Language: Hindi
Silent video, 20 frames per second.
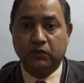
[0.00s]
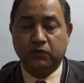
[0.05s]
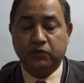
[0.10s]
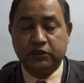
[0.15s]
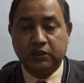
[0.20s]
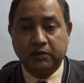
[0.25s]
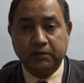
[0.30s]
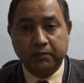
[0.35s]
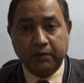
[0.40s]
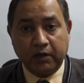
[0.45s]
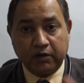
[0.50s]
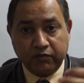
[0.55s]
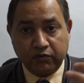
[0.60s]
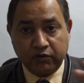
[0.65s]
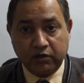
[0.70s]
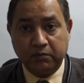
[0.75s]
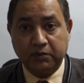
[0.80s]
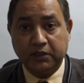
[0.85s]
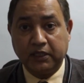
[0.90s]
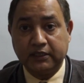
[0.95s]
उससे भी ब्लड फ्लो
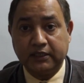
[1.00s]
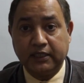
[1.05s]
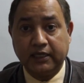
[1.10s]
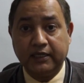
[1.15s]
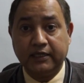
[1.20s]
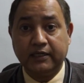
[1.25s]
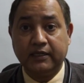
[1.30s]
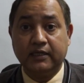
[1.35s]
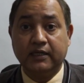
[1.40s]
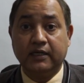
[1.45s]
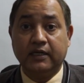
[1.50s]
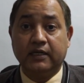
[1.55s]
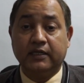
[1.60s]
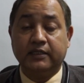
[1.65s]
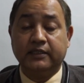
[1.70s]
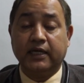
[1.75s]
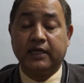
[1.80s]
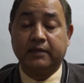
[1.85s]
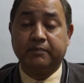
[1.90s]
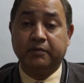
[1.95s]
कम हो जाता है
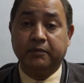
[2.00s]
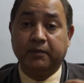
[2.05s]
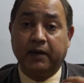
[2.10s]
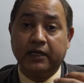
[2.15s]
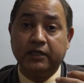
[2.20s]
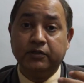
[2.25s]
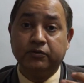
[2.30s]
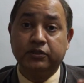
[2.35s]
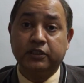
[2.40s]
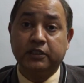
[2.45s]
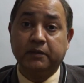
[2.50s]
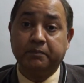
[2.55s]
या एक बीमारी होती